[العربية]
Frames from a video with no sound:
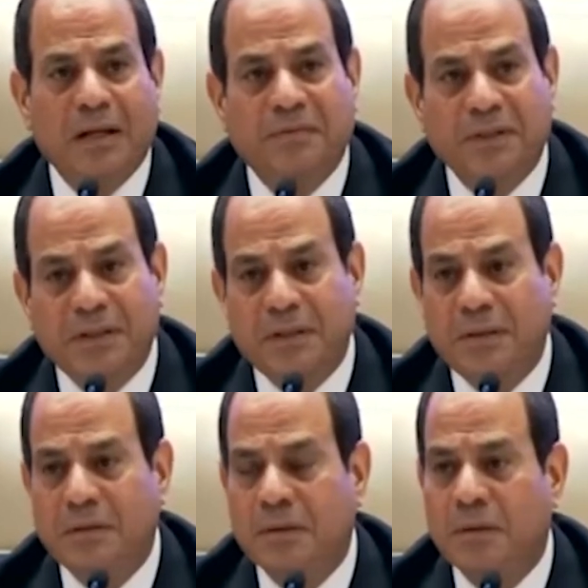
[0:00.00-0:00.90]
ألفين
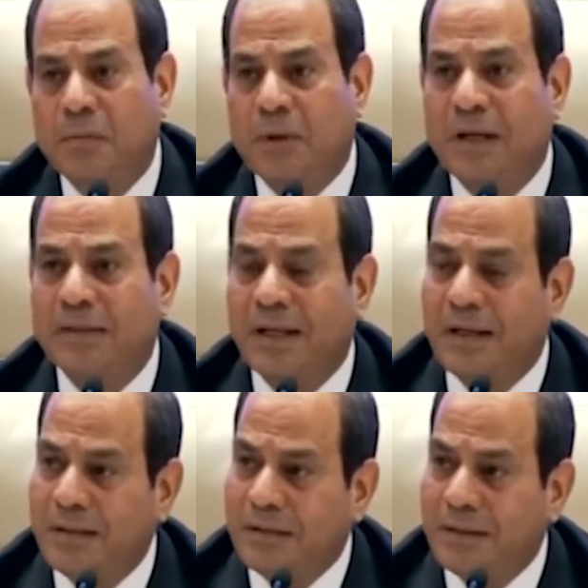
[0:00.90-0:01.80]
ولا
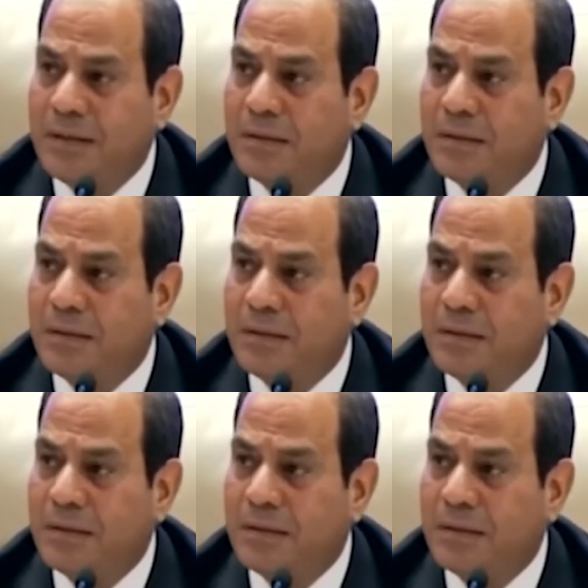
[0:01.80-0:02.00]
ثلاثة